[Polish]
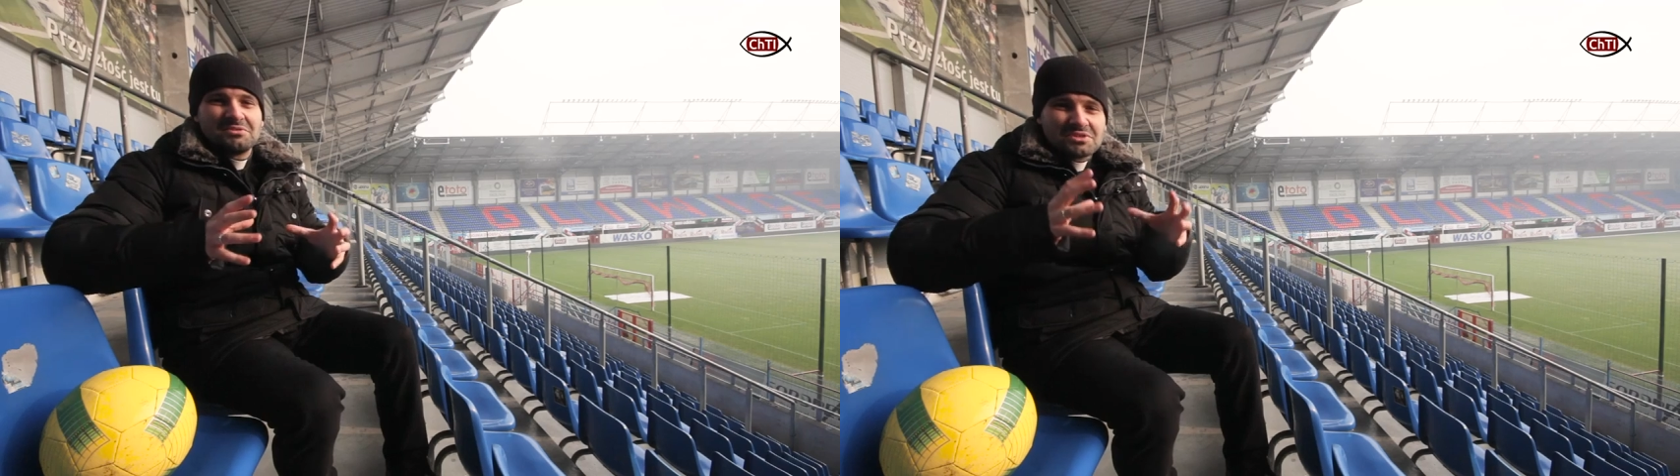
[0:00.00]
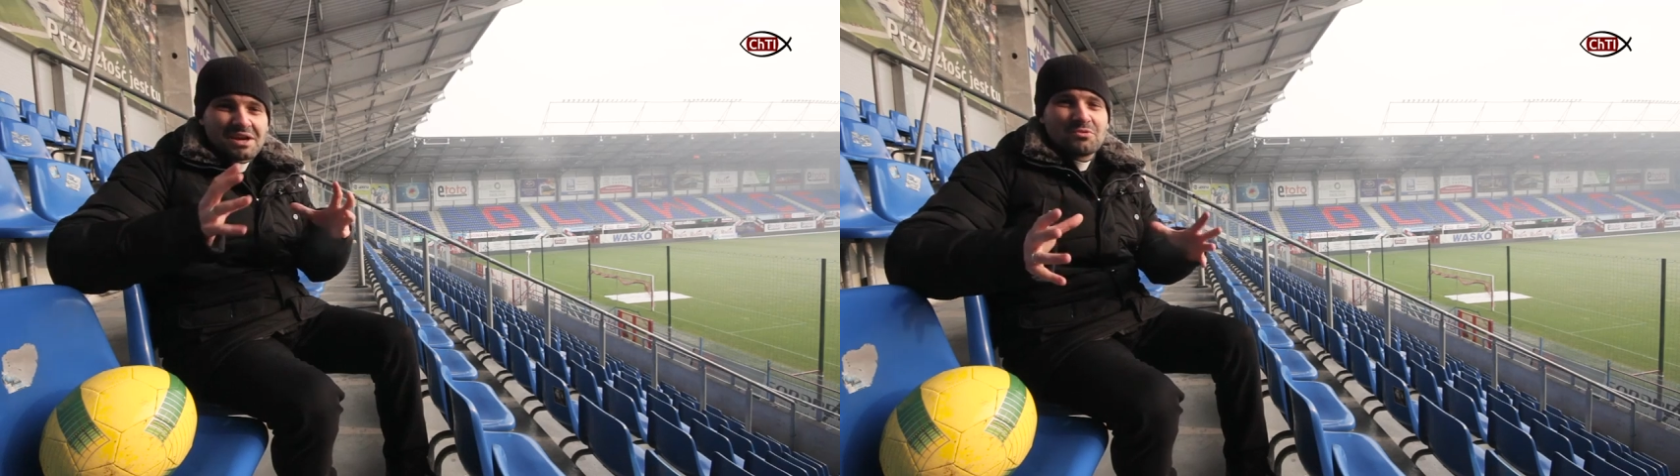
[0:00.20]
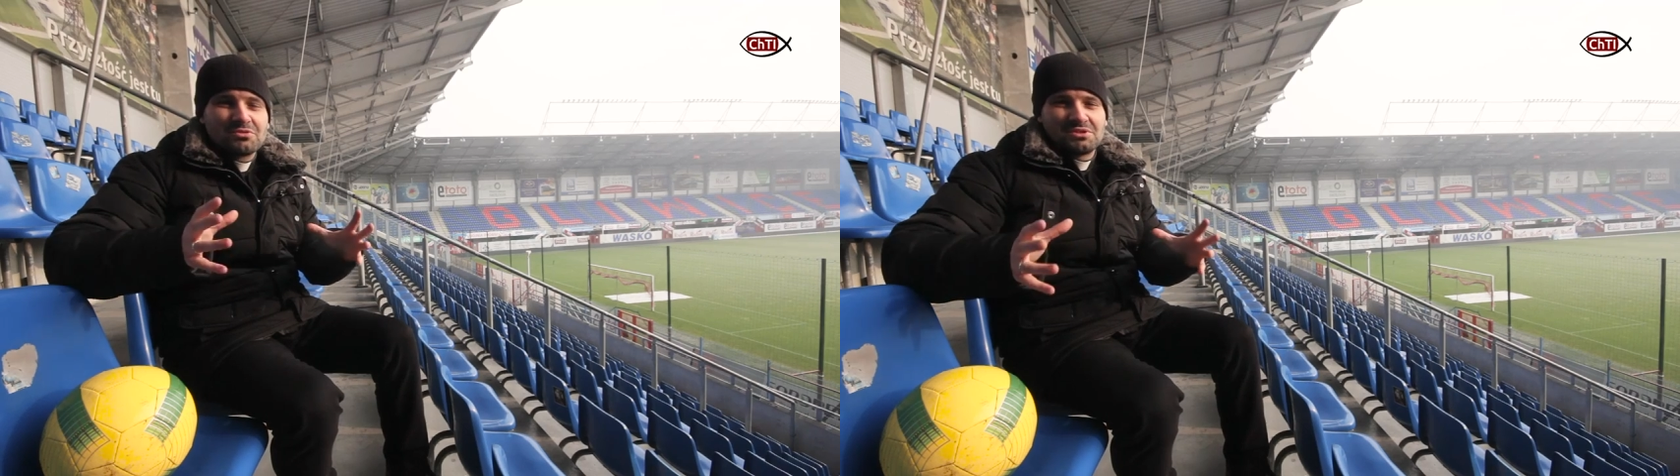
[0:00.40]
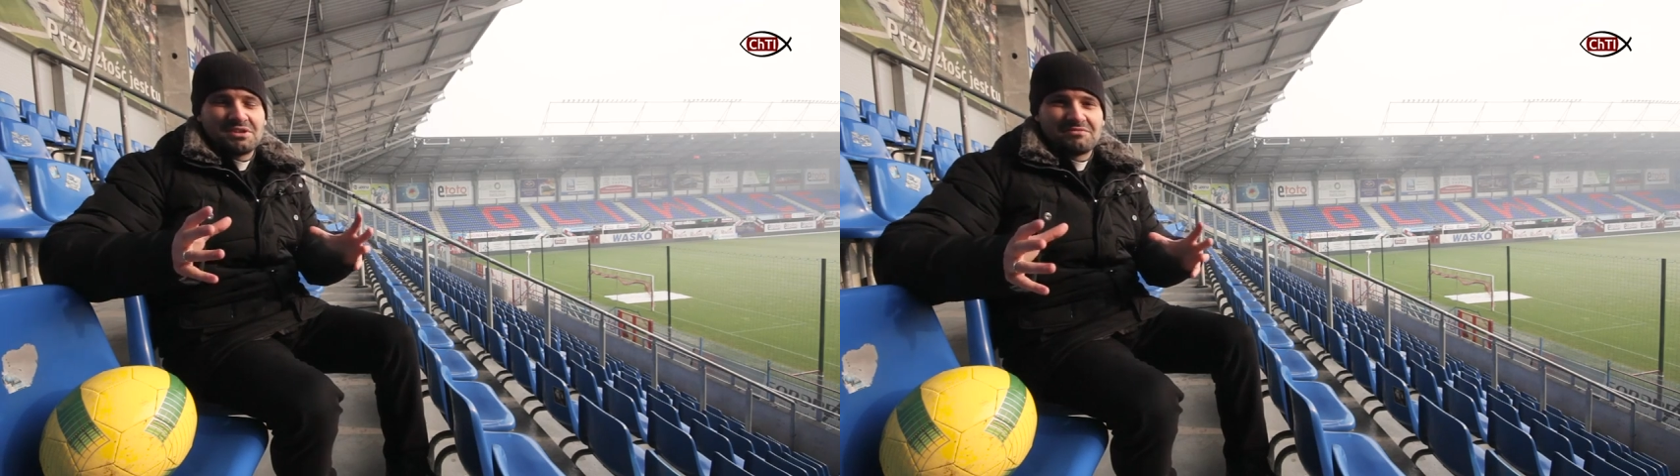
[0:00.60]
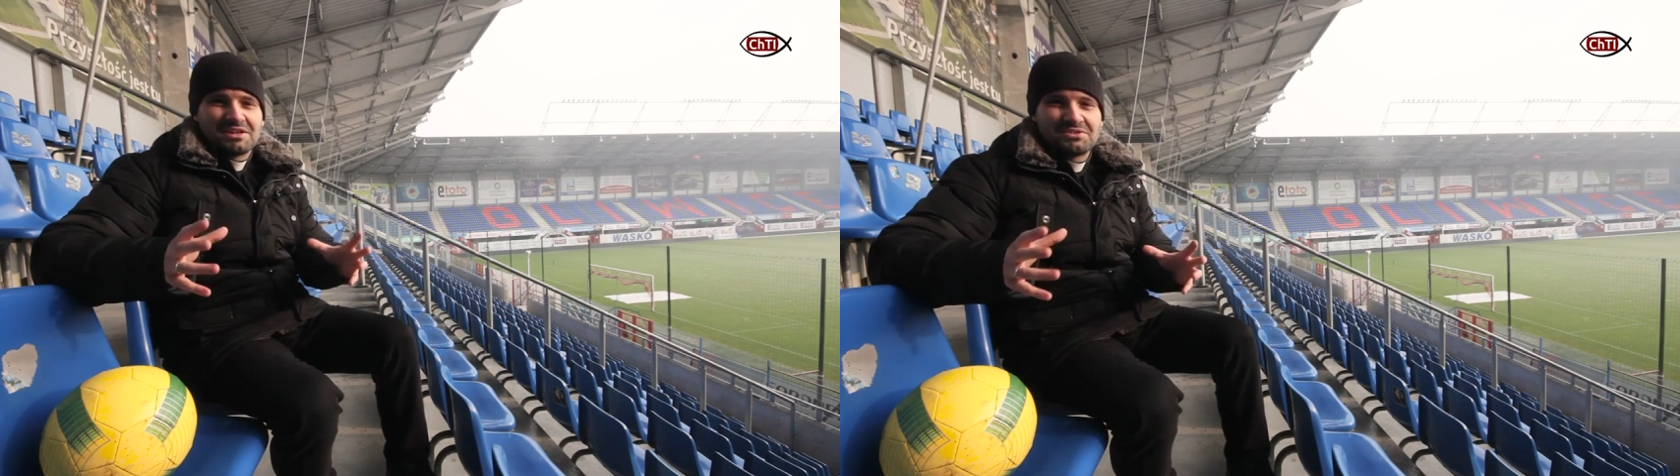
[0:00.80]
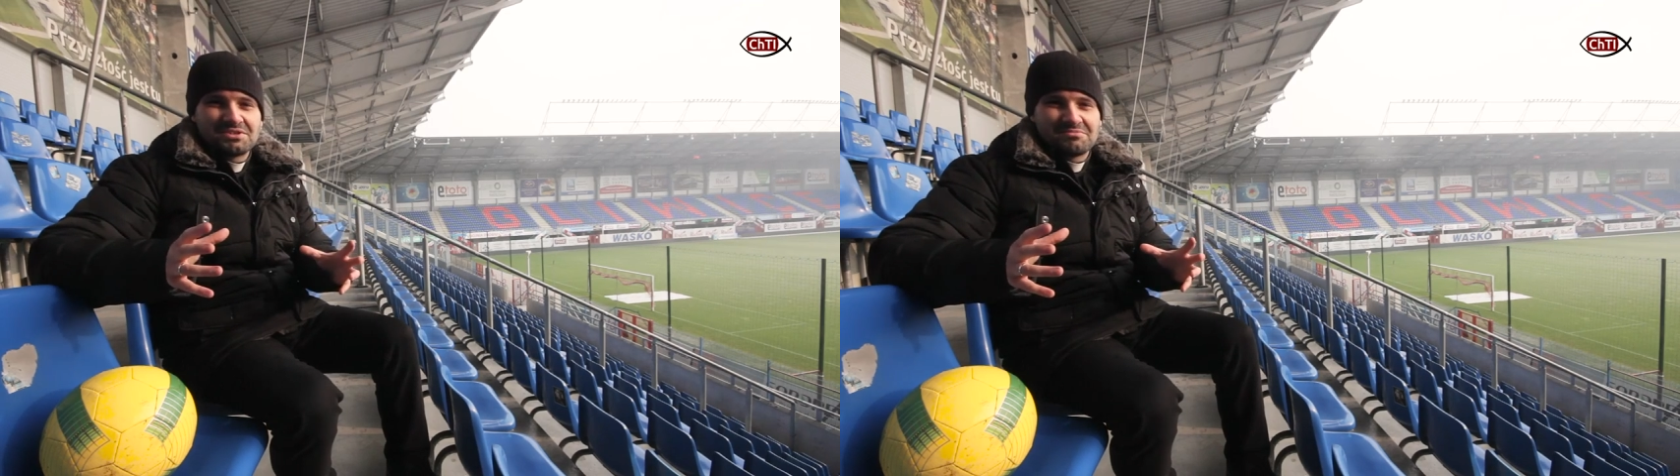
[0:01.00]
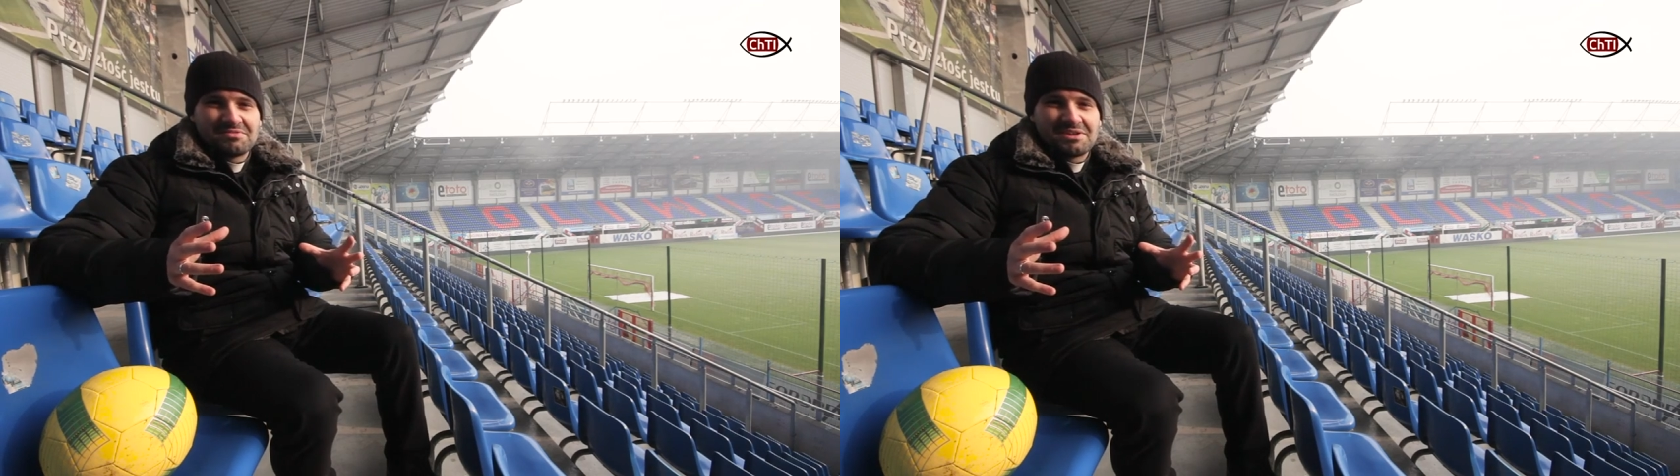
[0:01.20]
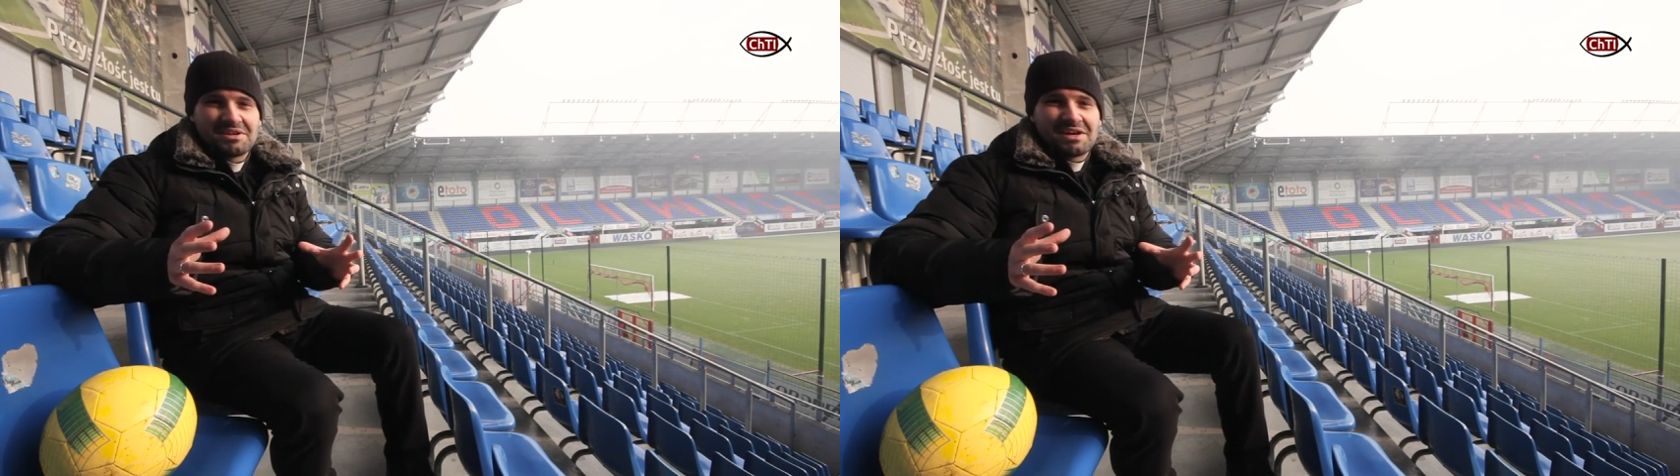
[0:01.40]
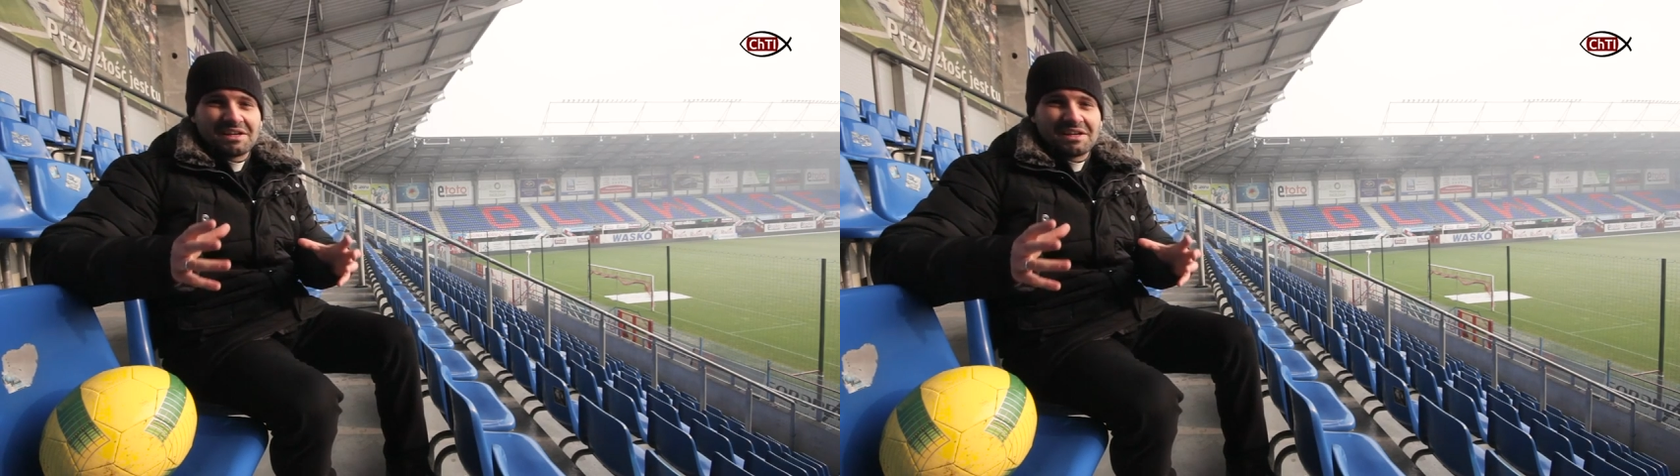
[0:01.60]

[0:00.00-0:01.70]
żałośnie walczymy,